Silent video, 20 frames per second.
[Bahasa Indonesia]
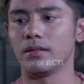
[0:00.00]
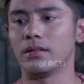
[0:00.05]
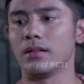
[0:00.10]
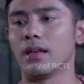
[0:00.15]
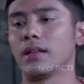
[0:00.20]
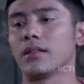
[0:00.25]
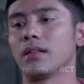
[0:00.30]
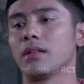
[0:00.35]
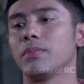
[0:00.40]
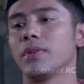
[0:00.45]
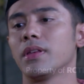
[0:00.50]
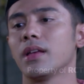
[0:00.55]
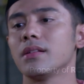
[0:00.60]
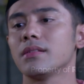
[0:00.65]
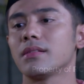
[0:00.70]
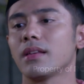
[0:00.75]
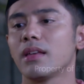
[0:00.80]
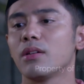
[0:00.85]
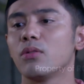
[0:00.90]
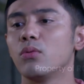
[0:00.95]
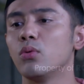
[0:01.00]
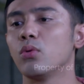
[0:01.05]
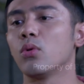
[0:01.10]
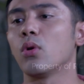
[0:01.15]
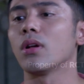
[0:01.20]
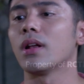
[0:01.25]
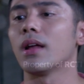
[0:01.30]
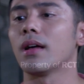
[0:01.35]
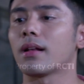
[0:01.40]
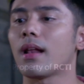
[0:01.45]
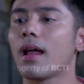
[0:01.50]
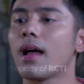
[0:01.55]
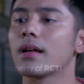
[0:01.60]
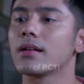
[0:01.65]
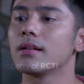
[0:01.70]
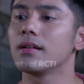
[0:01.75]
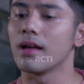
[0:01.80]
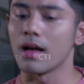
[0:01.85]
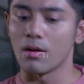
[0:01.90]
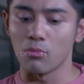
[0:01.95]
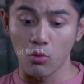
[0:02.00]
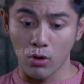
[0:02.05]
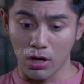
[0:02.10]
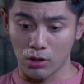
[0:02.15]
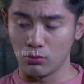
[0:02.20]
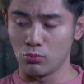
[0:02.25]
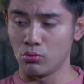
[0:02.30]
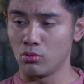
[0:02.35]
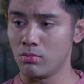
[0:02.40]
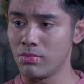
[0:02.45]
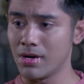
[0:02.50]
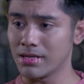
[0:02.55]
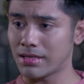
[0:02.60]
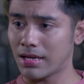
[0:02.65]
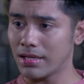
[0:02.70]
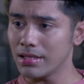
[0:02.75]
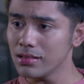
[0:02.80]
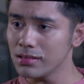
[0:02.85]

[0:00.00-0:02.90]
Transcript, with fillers: Ya, tapi kan saya guru olahraga, bukan guru bahasa